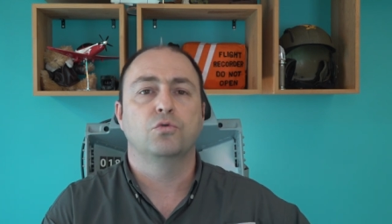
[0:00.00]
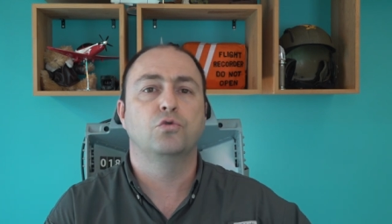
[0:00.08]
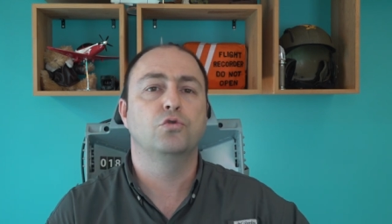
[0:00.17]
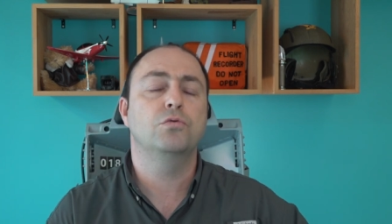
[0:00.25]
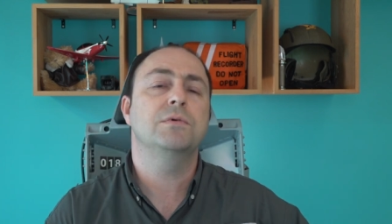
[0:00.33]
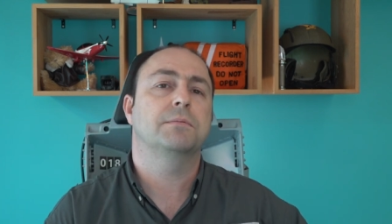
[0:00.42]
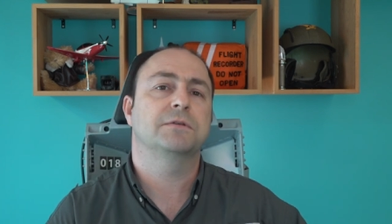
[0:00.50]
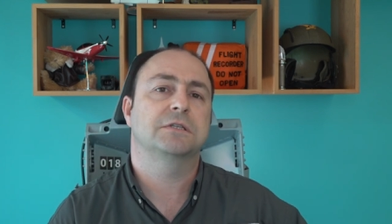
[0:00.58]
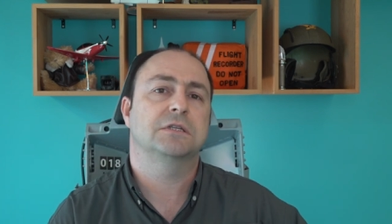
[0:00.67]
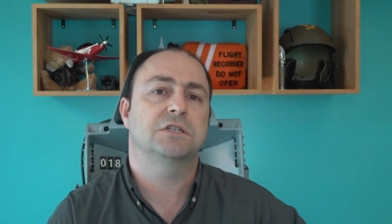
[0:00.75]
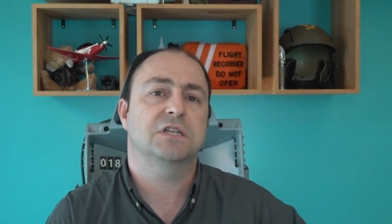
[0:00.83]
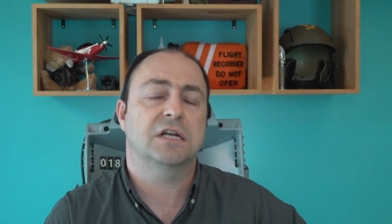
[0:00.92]
kurum
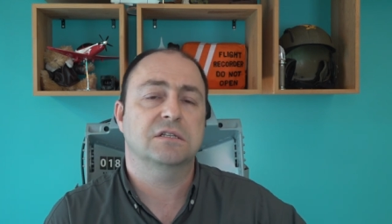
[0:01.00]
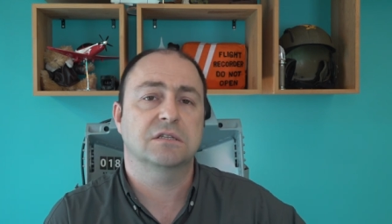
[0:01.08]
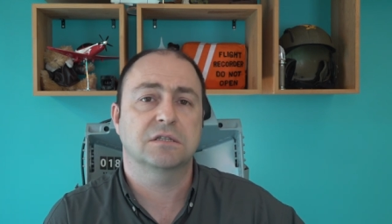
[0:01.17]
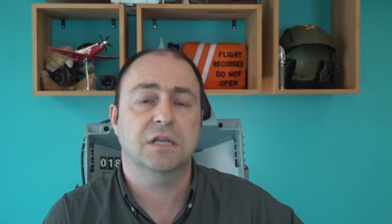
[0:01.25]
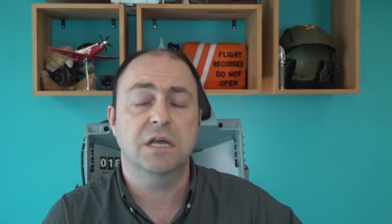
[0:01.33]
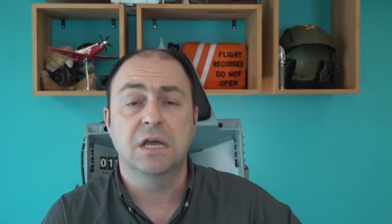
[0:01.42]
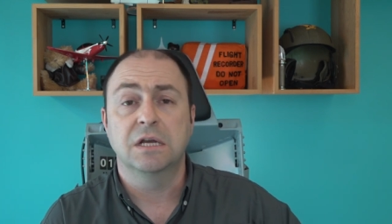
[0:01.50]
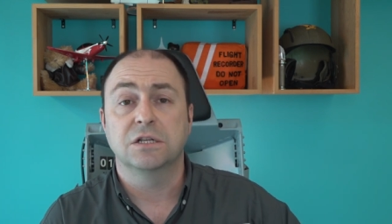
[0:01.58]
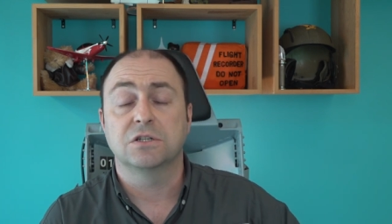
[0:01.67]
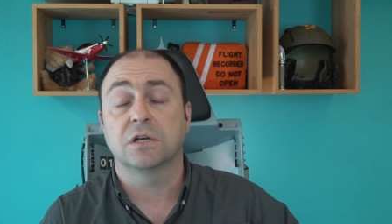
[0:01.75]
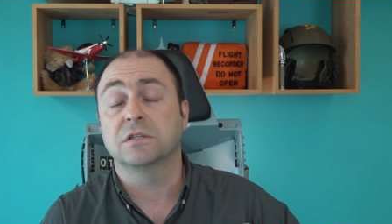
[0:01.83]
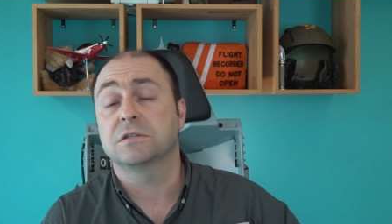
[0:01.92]
yapısı içerisinde
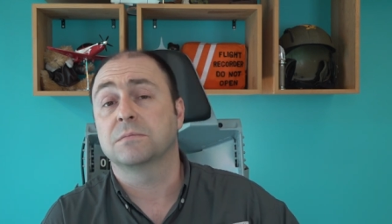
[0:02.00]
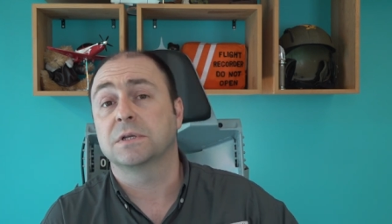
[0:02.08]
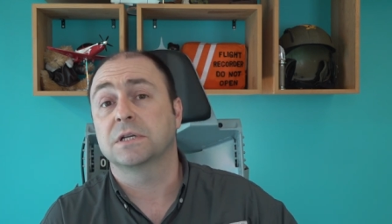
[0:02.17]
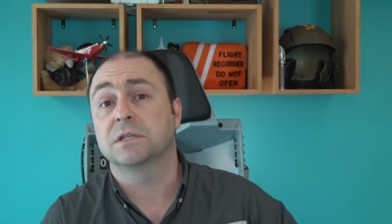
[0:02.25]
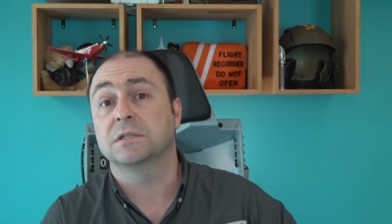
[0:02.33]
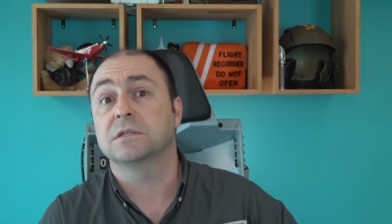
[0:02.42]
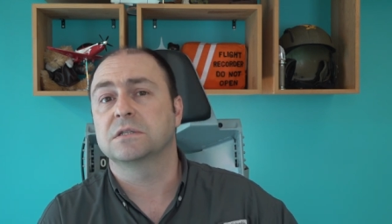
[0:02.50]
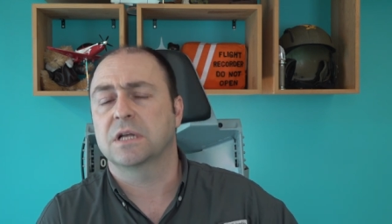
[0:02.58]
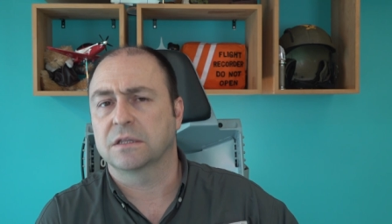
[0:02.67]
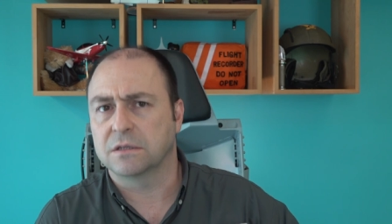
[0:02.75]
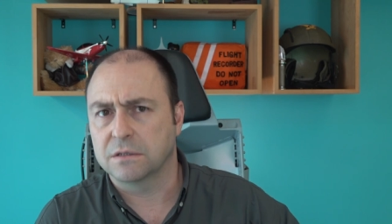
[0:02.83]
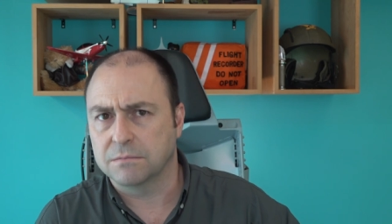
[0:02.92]
çalışmaların
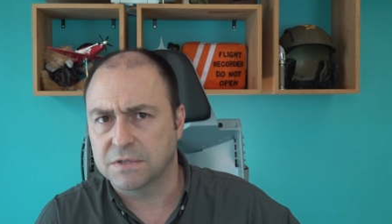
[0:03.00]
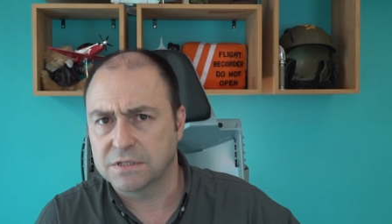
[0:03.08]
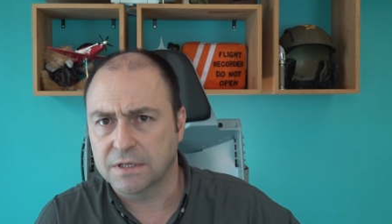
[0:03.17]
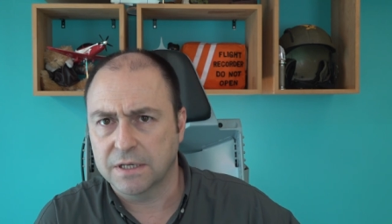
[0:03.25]
hızlandırılması